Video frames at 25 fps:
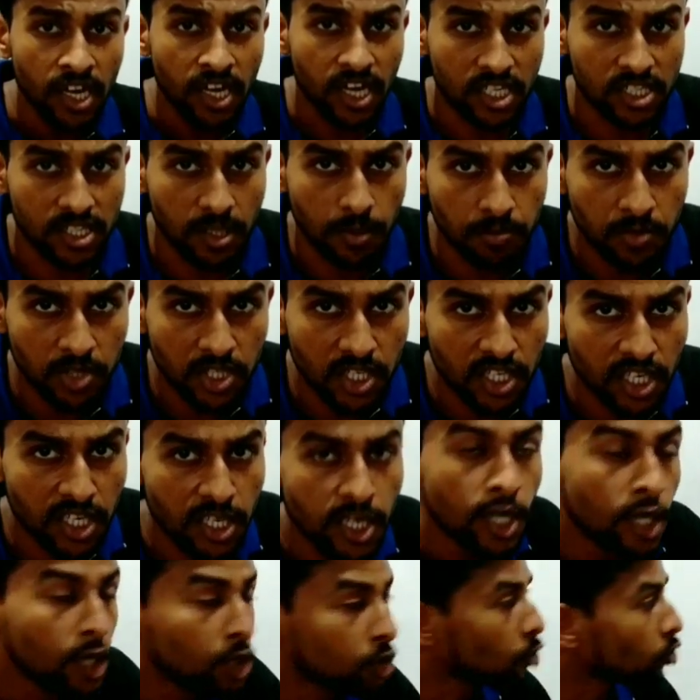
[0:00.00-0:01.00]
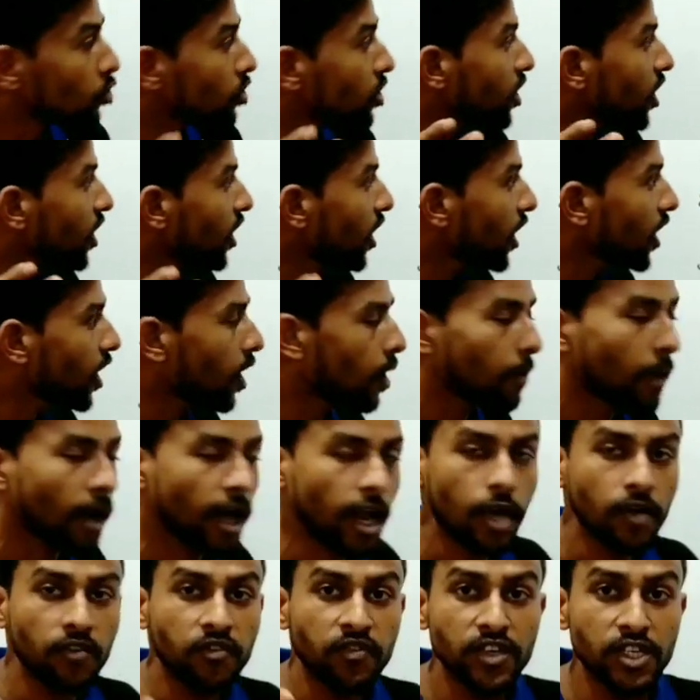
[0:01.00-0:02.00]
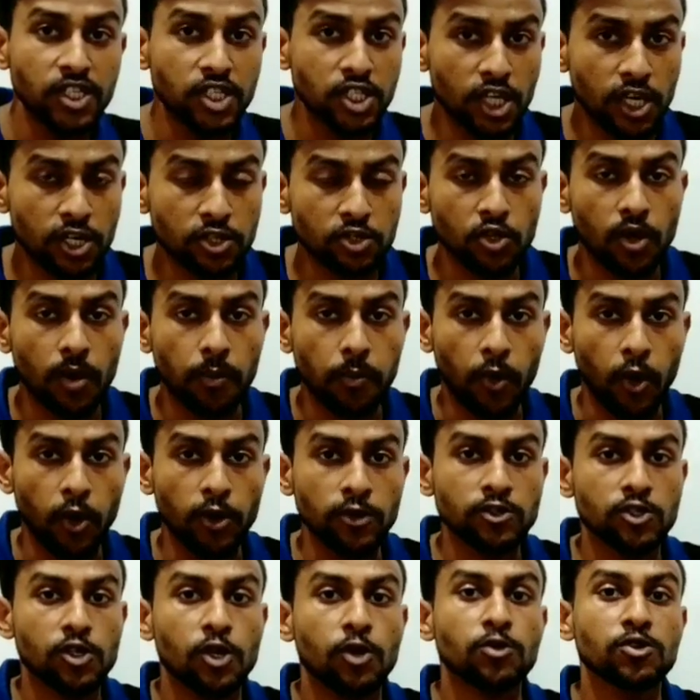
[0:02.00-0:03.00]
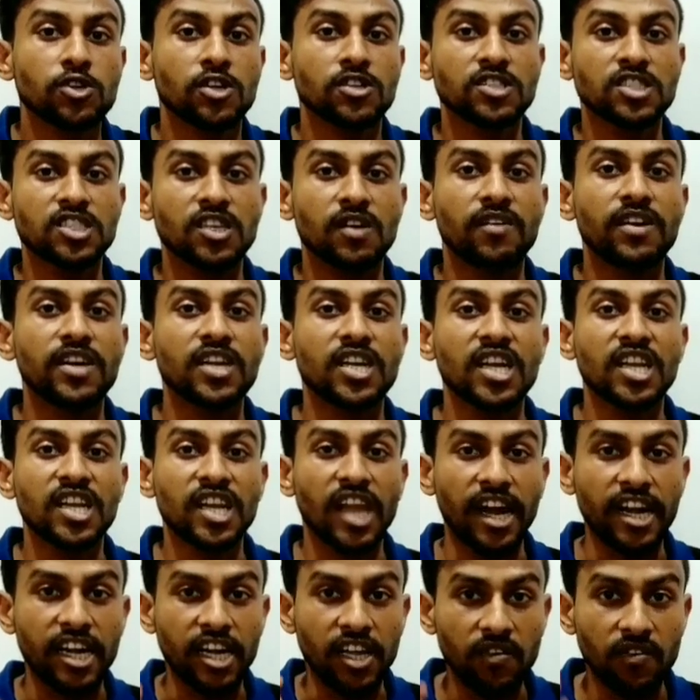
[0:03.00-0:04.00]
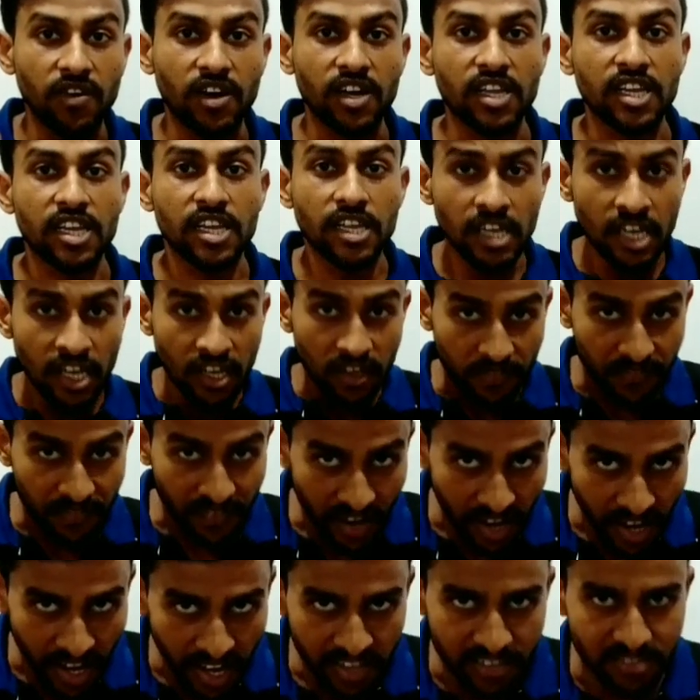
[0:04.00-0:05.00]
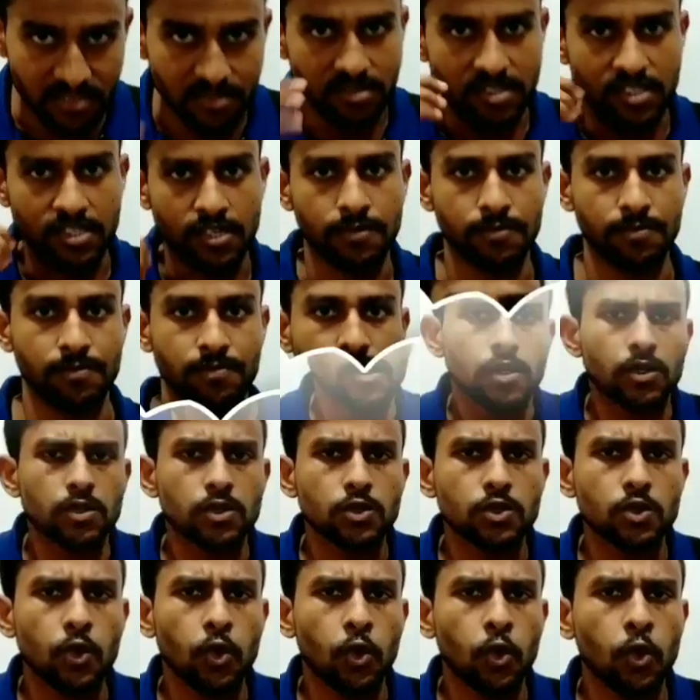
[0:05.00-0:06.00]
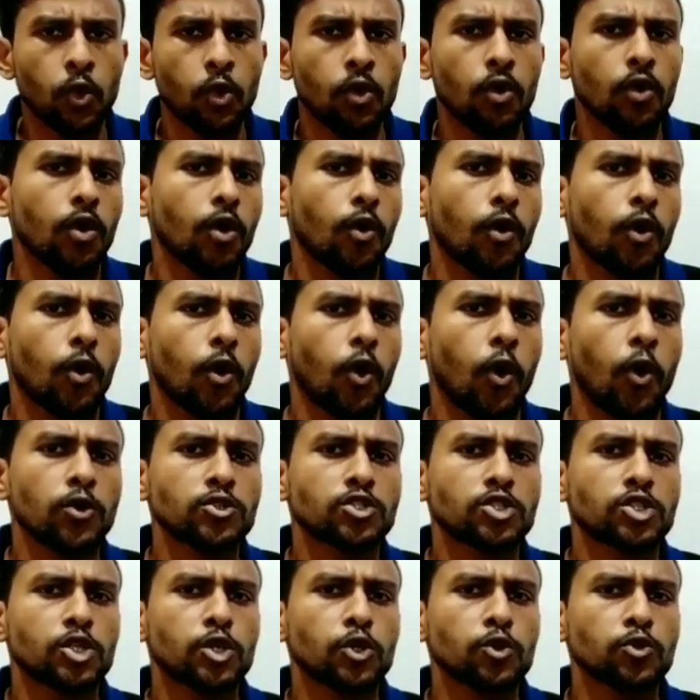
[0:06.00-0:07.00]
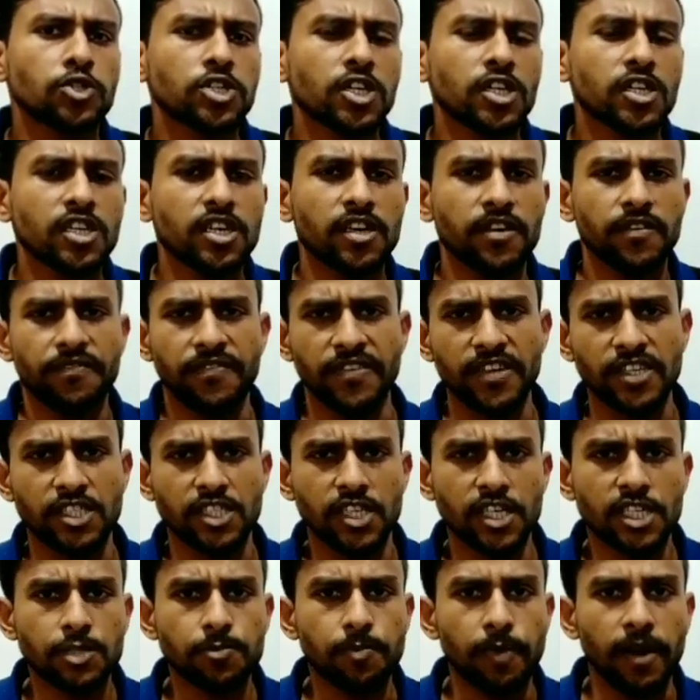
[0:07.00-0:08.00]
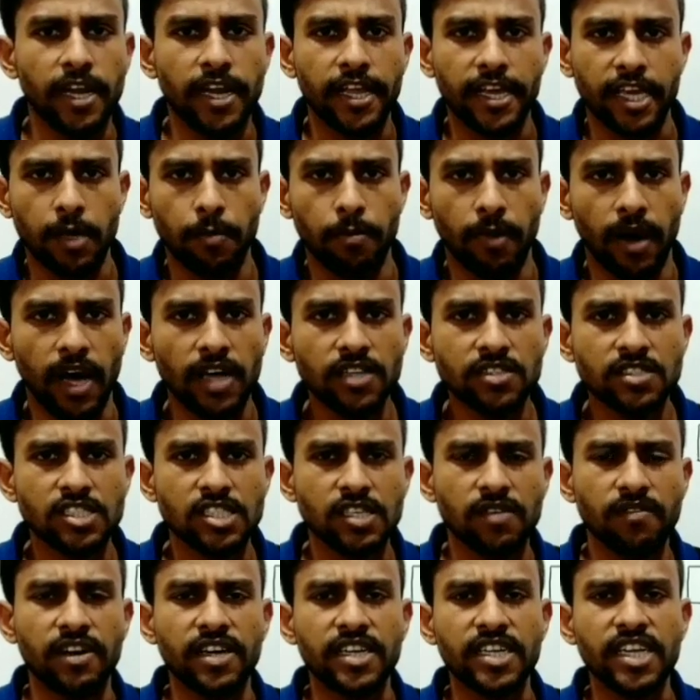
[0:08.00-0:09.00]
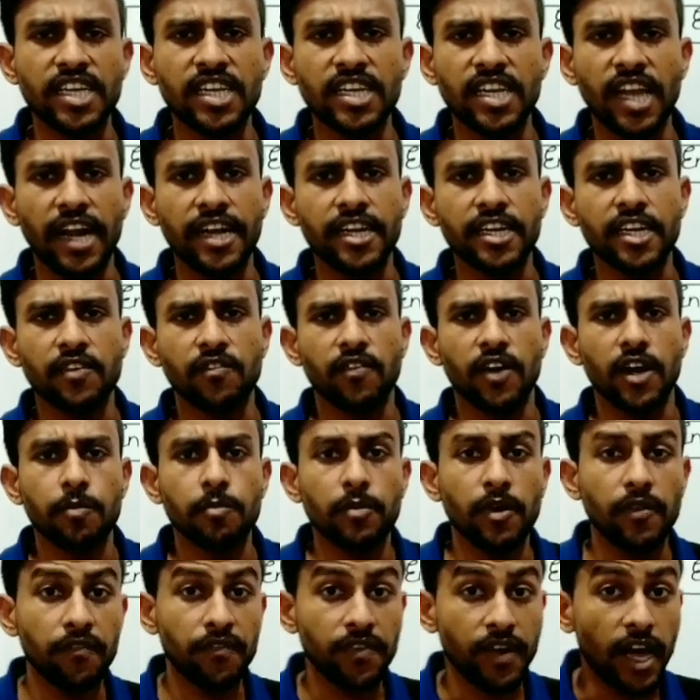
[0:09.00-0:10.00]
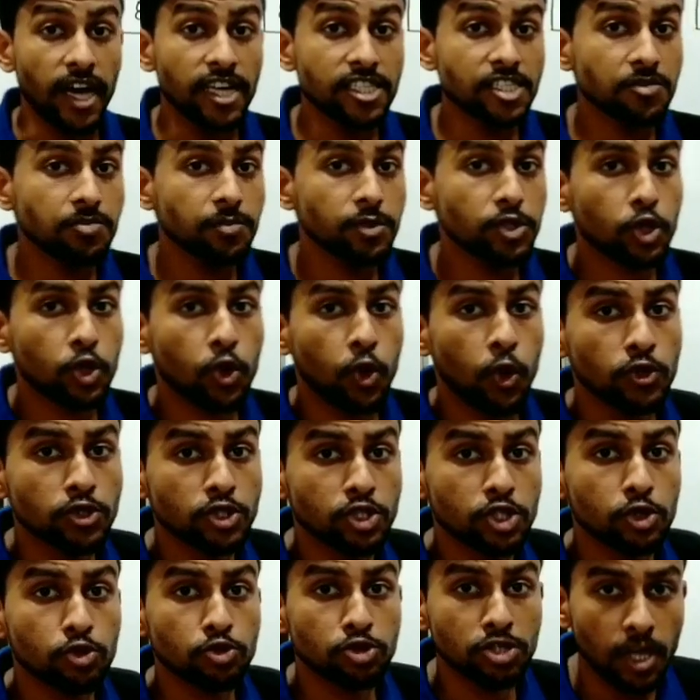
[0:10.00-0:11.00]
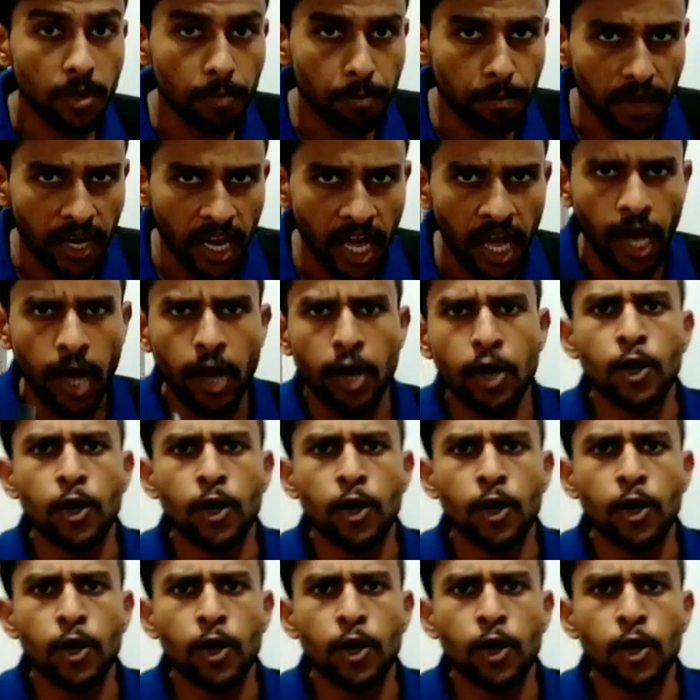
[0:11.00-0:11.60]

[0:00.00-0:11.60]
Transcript: खत्म किए तो ये है हमारा फीचर्स ऑफ कॉन्स्टिट्यूशन 1791 इन फ्रांस तो कॉन्स्टिट्यूशन के फीचर्स पढ़ने के बाद 1791 में फ्रांस में जो कॉन्स्टिट्यूशन बना